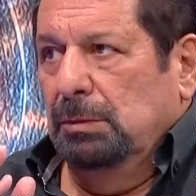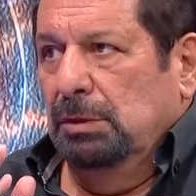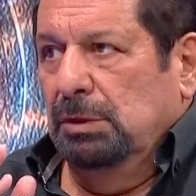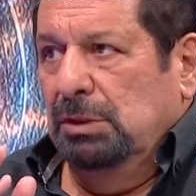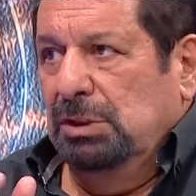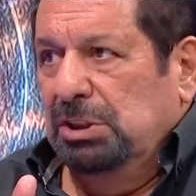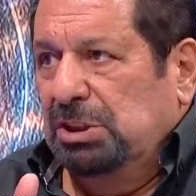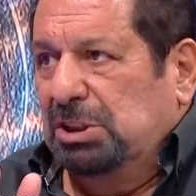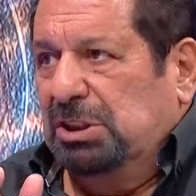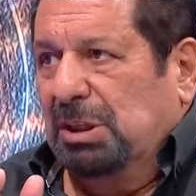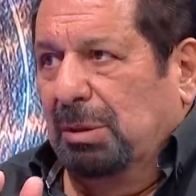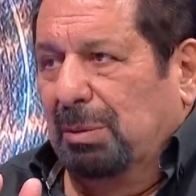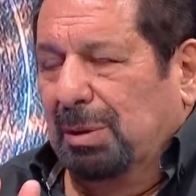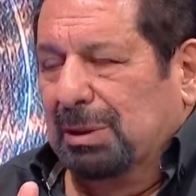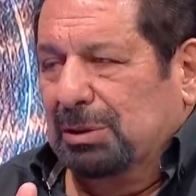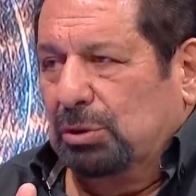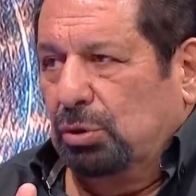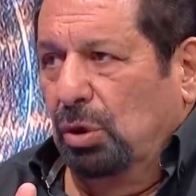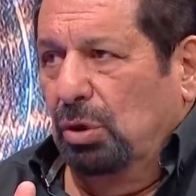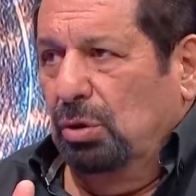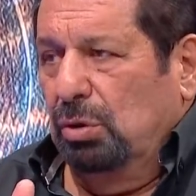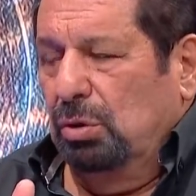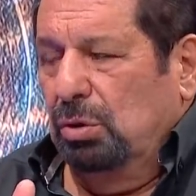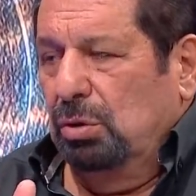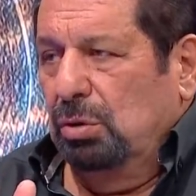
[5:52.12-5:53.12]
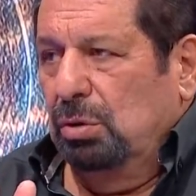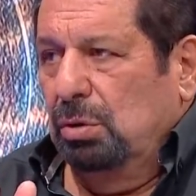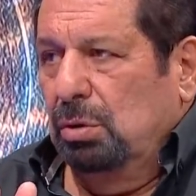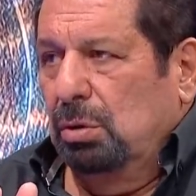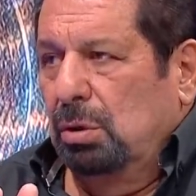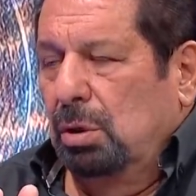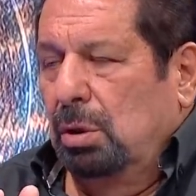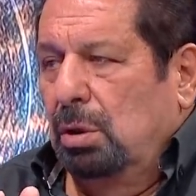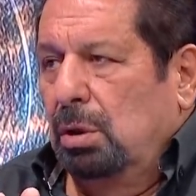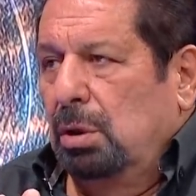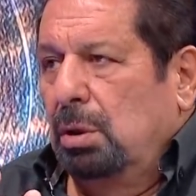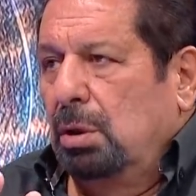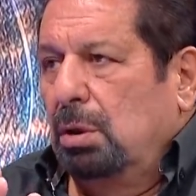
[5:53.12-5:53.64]
Hiç temas yok.
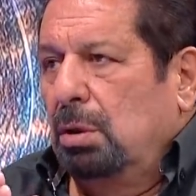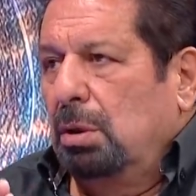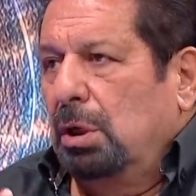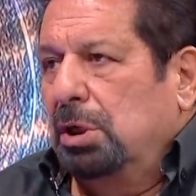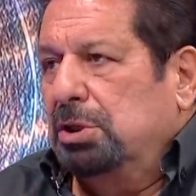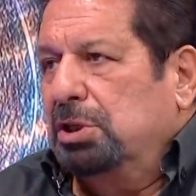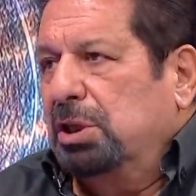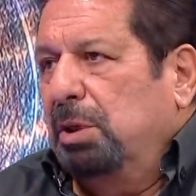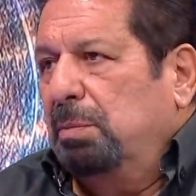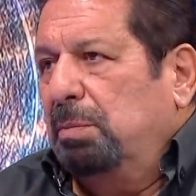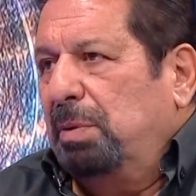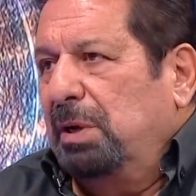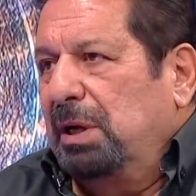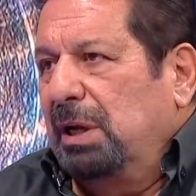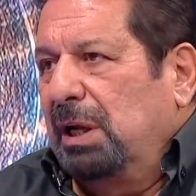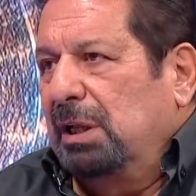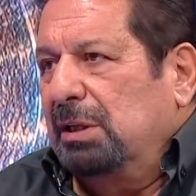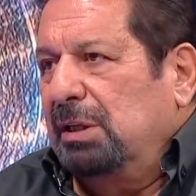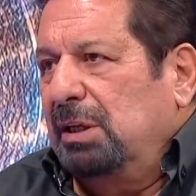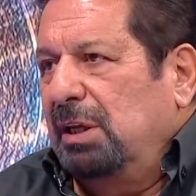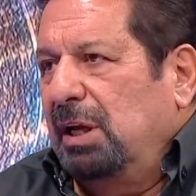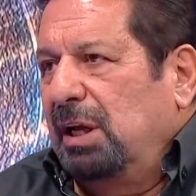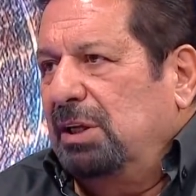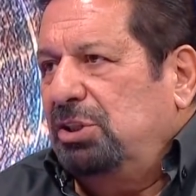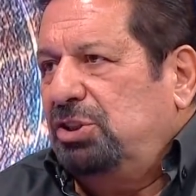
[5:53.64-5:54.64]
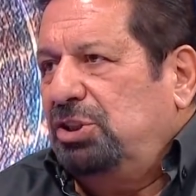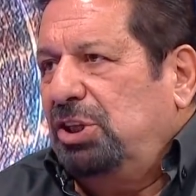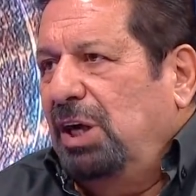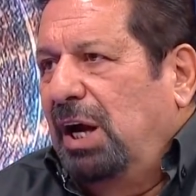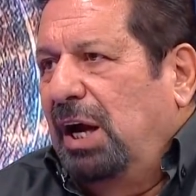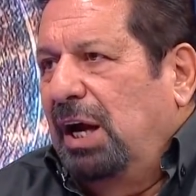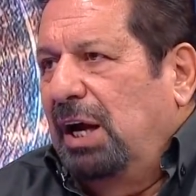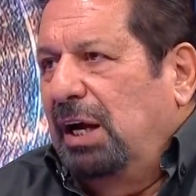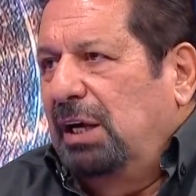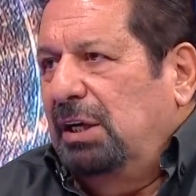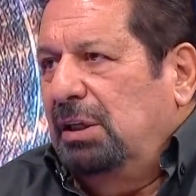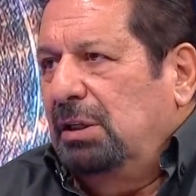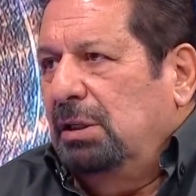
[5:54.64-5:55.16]
Hakem penaltı. Ya
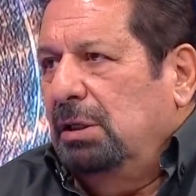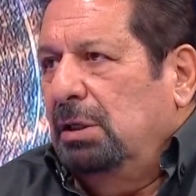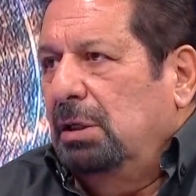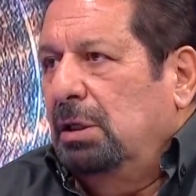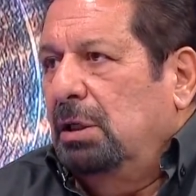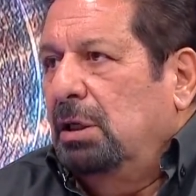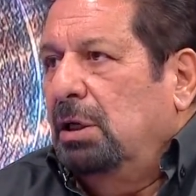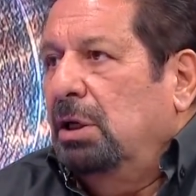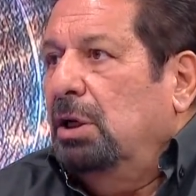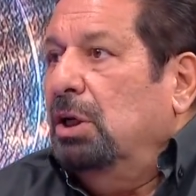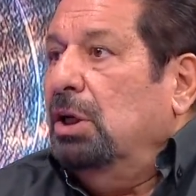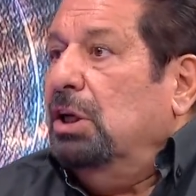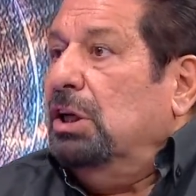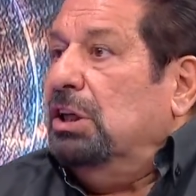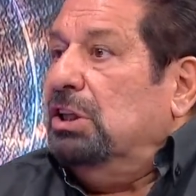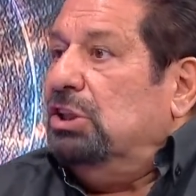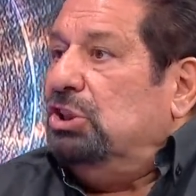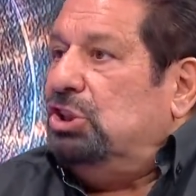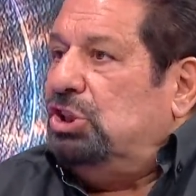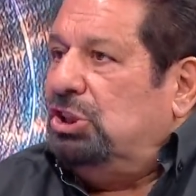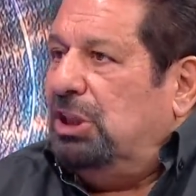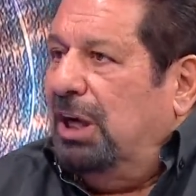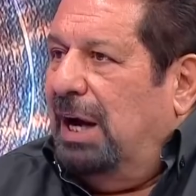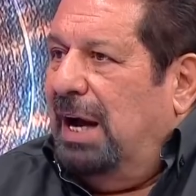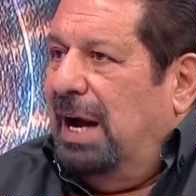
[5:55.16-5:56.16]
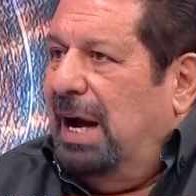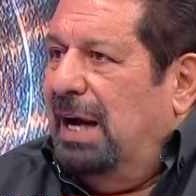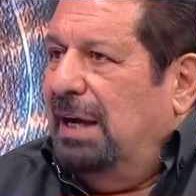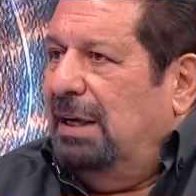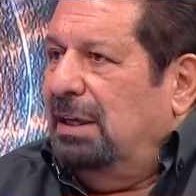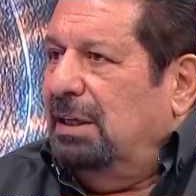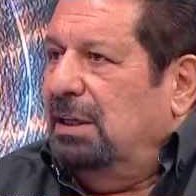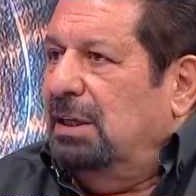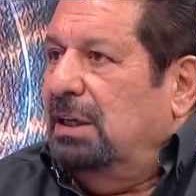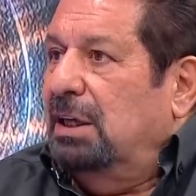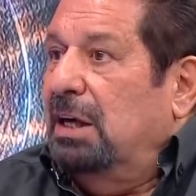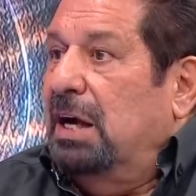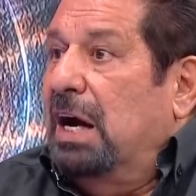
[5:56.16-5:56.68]
çağır. Çağır.
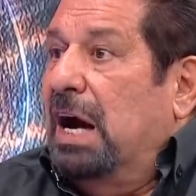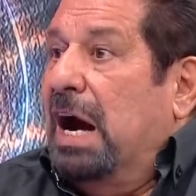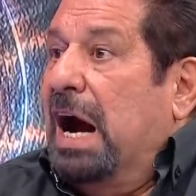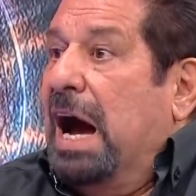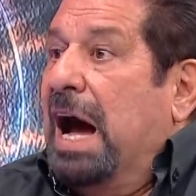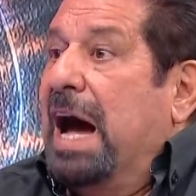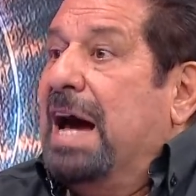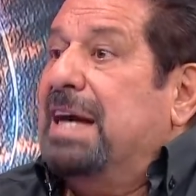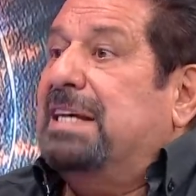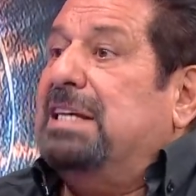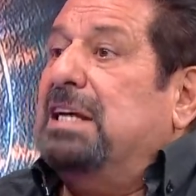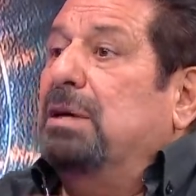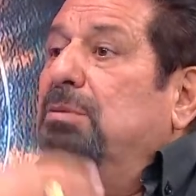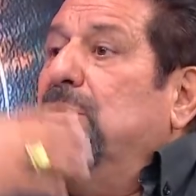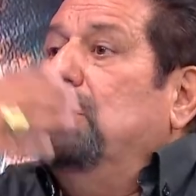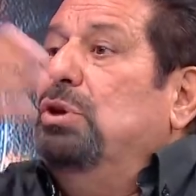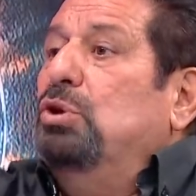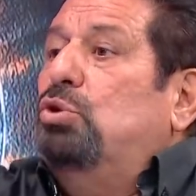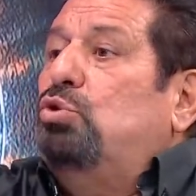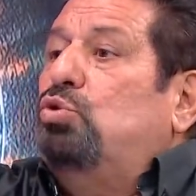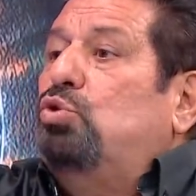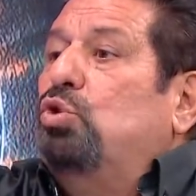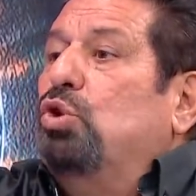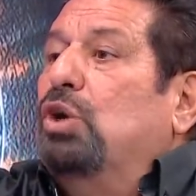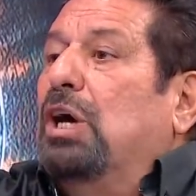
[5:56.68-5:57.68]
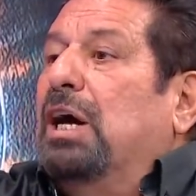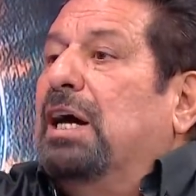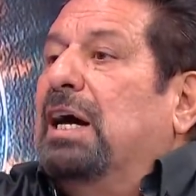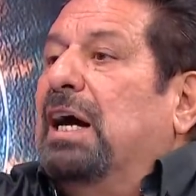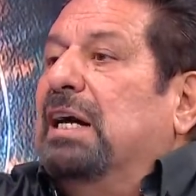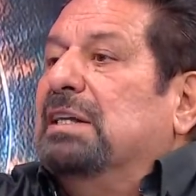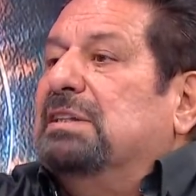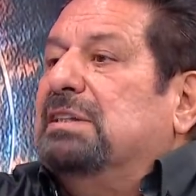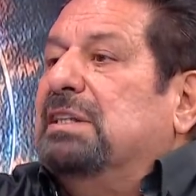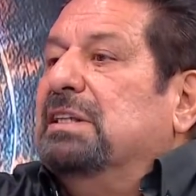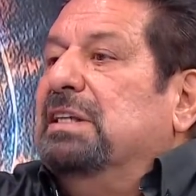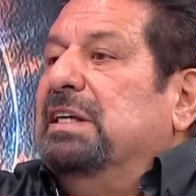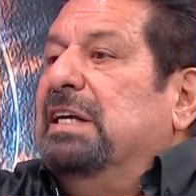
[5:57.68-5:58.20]
Hakemin üstüne
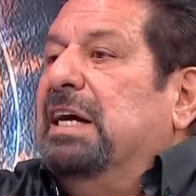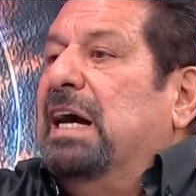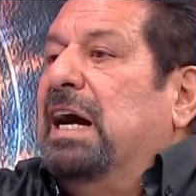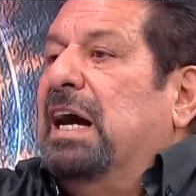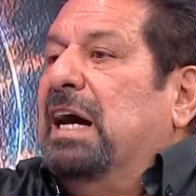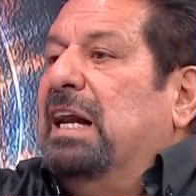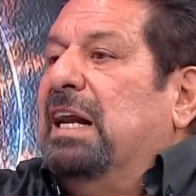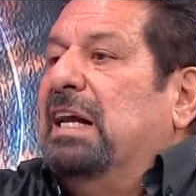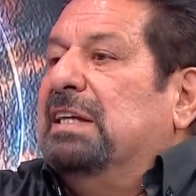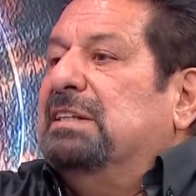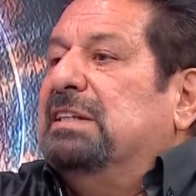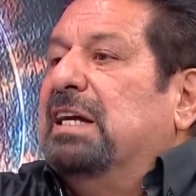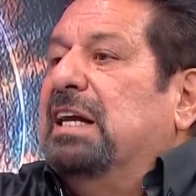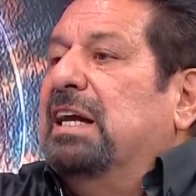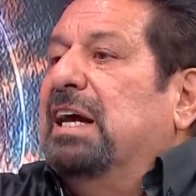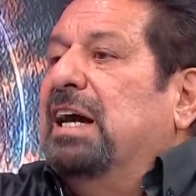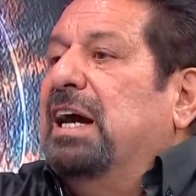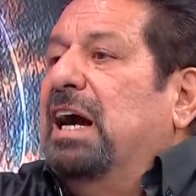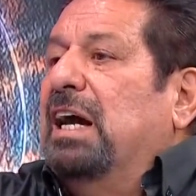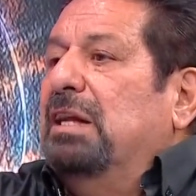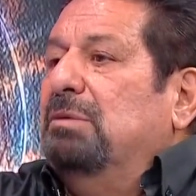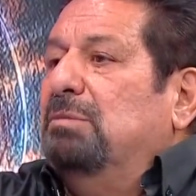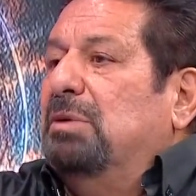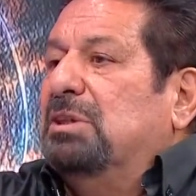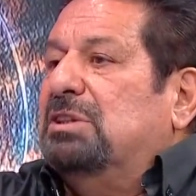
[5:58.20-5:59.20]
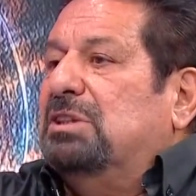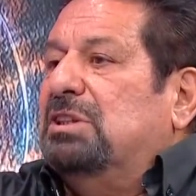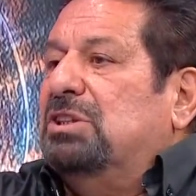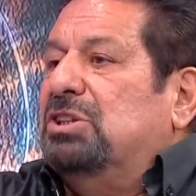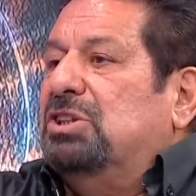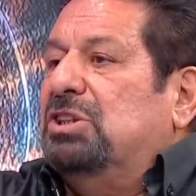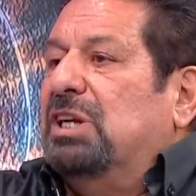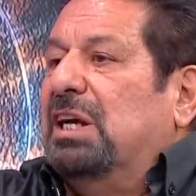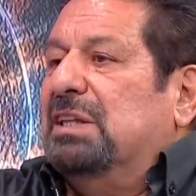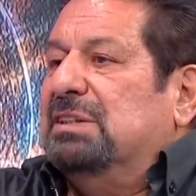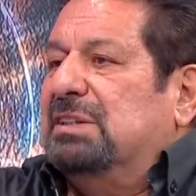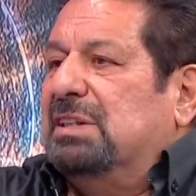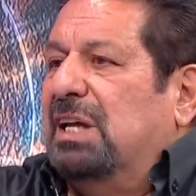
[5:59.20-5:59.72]
kalsın ihale. Sana kalmasın.
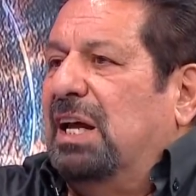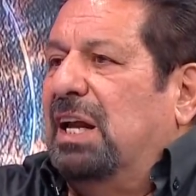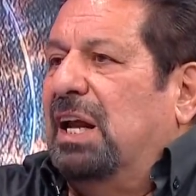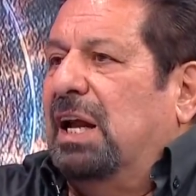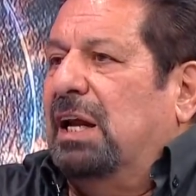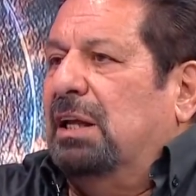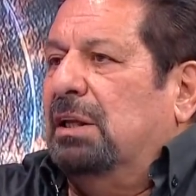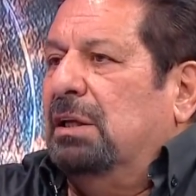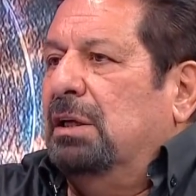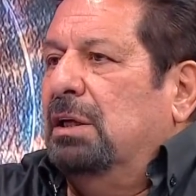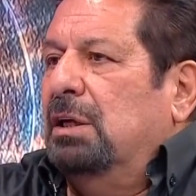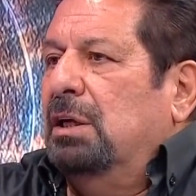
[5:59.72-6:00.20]
Şansana.